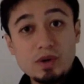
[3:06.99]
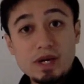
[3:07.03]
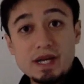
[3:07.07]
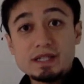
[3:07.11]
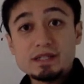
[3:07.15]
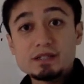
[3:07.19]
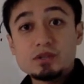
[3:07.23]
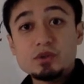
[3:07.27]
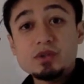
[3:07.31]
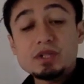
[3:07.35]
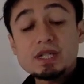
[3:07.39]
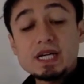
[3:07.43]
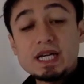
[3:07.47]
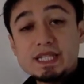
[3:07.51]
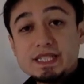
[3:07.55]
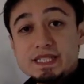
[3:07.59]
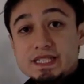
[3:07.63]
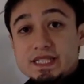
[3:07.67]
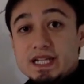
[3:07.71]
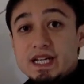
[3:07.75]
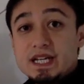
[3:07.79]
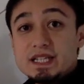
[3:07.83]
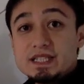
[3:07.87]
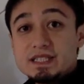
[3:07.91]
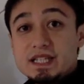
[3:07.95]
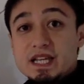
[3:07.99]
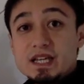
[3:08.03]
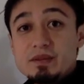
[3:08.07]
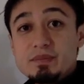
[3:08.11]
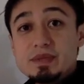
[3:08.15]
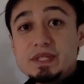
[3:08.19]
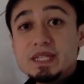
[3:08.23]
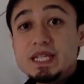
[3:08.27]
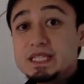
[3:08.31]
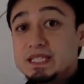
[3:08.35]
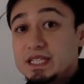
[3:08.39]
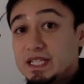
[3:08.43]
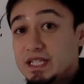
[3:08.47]
当はその価値観さえ
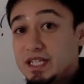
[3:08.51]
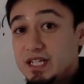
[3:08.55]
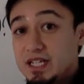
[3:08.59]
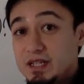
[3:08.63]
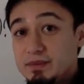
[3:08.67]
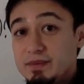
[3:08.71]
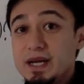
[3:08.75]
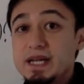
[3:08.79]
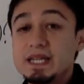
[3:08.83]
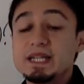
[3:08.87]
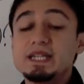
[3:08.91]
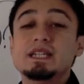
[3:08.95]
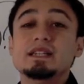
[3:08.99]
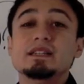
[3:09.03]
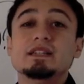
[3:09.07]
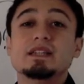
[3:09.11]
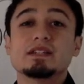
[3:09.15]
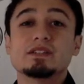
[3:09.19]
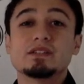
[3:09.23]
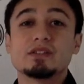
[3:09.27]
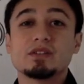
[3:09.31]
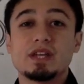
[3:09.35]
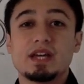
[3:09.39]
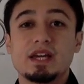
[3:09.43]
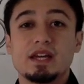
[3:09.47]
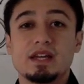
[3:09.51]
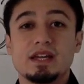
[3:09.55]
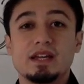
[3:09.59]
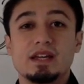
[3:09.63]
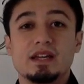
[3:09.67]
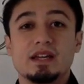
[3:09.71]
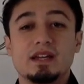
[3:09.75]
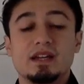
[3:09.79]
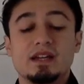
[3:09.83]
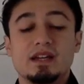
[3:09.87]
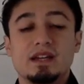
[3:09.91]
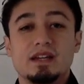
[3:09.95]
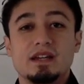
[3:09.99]
満たされればいいんですよね。
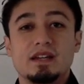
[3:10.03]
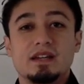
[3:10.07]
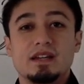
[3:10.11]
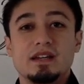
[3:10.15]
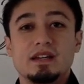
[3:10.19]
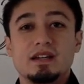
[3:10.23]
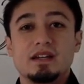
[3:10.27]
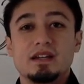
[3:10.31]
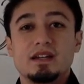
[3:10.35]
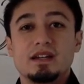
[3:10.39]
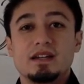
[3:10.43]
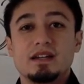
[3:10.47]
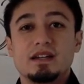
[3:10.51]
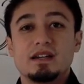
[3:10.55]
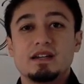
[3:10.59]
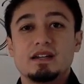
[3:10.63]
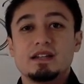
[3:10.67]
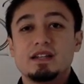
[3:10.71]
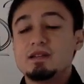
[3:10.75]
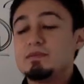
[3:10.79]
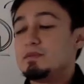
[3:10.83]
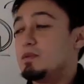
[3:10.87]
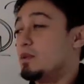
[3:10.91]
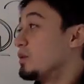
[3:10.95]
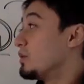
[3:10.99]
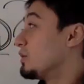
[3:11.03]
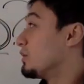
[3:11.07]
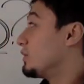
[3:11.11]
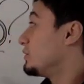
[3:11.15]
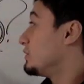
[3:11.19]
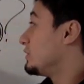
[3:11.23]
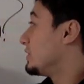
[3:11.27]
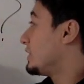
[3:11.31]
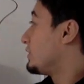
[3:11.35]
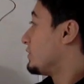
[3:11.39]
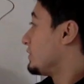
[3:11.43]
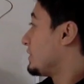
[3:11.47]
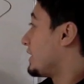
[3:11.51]
で
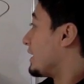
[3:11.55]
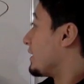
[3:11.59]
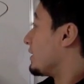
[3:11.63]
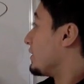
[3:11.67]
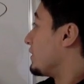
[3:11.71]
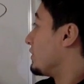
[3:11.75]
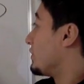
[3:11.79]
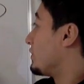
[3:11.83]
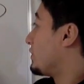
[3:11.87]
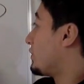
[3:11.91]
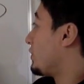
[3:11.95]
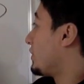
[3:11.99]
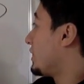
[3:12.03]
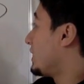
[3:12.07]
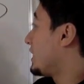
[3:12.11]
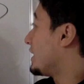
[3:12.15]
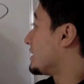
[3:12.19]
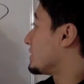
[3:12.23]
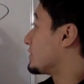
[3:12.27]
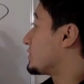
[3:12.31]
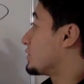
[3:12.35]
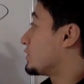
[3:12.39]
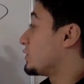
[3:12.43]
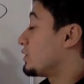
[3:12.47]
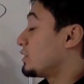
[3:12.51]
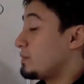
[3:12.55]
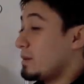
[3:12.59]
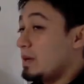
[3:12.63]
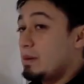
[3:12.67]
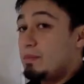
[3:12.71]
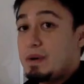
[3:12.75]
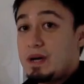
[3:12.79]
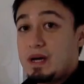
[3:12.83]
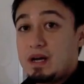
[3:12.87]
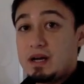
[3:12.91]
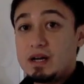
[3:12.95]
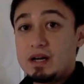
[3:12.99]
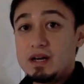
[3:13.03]
も、なので、これがその
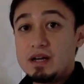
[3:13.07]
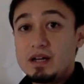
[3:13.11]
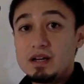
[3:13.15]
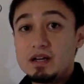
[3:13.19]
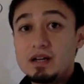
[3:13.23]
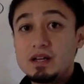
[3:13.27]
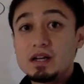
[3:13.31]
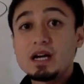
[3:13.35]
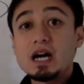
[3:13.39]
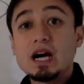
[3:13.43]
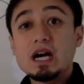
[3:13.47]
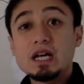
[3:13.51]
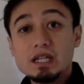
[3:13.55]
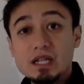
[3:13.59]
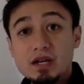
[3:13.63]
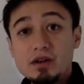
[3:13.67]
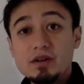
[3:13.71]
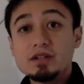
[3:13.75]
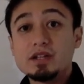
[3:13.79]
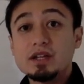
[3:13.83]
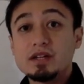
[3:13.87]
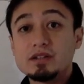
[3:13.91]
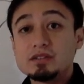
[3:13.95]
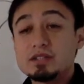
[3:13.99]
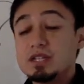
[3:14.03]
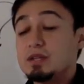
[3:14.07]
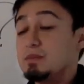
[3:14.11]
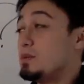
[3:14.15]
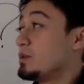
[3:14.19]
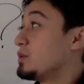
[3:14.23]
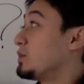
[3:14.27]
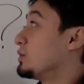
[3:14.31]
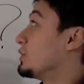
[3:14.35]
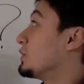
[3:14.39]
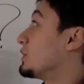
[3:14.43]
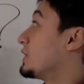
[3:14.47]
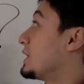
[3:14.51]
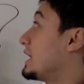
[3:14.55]
まま叶わなくて
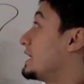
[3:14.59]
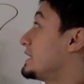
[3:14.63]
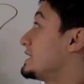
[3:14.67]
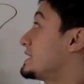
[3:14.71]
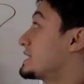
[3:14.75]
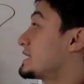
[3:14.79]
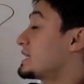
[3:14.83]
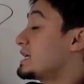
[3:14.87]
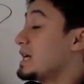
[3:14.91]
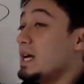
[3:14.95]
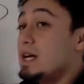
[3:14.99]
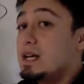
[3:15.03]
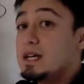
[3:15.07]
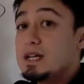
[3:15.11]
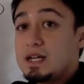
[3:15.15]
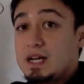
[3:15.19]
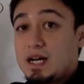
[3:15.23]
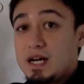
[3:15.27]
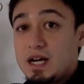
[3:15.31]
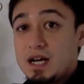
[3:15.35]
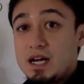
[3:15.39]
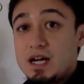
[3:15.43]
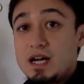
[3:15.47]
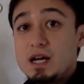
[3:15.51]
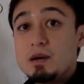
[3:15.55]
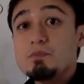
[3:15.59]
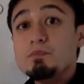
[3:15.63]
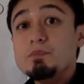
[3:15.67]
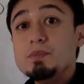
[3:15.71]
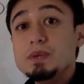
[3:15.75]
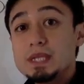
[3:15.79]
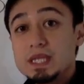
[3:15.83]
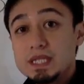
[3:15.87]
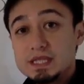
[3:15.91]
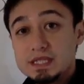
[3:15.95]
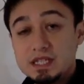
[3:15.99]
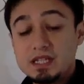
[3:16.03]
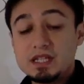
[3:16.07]
も、この価値観が
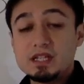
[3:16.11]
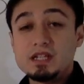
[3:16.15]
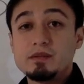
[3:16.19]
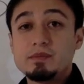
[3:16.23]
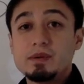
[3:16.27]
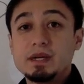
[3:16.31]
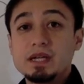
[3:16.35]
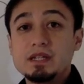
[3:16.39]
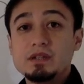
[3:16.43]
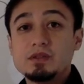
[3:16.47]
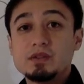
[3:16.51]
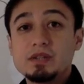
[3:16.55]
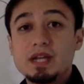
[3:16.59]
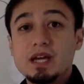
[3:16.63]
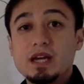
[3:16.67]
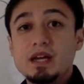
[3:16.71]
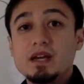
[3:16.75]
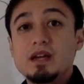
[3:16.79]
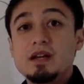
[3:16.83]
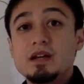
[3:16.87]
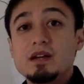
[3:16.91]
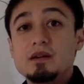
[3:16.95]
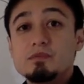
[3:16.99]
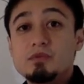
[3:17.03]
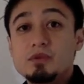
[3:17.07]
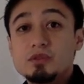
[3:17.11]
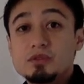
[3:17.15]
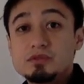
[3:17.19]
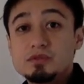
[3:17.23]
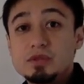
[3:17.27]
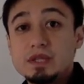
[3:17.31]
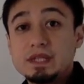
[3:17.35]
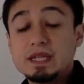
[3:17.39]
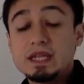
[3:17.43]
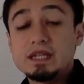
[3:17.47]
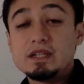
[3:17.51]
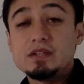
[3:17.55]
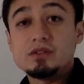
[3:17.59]
満たされればいいので、
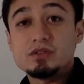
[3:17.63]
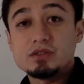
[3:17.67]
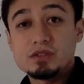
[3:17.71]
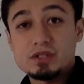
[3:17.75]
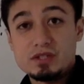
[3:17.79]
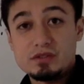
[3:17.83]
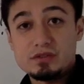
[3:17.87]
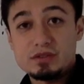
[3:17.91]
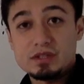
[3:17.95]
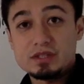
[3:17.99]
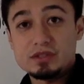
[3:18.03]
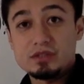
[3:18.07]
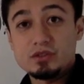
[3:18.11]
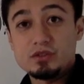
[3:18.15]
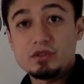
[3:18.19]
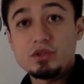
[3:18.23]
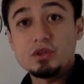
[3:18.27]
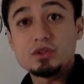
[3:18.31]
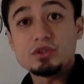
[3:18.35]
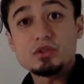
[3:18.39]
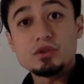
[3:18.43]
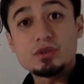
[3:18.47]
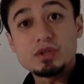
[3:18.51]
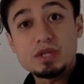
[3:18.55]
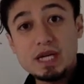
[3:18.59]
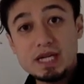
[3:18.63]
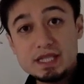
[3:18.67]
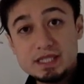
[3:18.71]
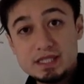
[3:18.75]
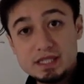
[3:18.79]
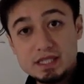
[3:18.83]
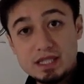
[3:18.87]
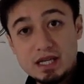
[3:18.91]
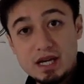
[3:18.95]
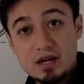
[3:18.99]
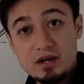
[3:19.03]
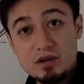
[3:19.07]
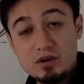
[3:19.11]
僕は何をしているかというと、その価
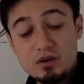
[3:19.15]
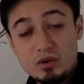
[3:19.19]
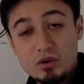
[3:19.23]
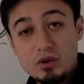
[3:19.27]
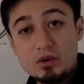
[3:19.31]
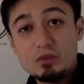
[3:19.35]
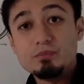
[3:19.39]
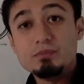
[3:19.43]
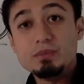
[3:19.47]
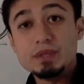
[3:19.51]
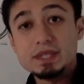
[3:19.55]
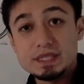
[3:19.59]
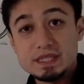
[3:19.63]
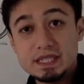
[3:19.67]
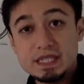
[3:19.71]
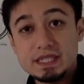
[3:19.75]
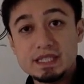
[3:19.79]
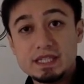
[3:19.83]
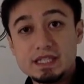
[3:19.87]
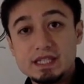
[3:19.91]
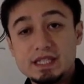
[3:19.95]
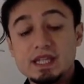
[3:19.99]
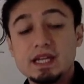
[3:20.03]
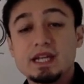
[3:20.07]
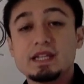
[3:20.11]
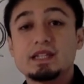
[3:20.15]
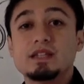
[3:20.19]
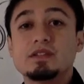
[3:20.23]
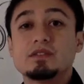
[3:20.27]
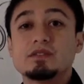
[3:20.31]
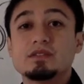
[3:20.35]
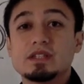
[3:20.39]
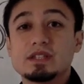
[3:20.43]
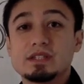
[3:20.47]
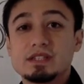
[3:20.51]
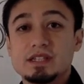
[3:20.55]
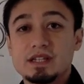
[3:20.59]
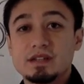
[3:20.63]
値観を見つけていただいて
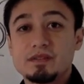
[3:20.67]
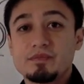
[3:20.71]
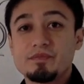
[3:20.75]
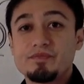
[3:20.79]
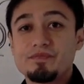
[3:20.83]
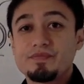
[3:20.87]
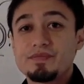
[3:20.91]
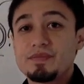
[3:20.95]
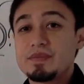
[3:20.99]
るんですね。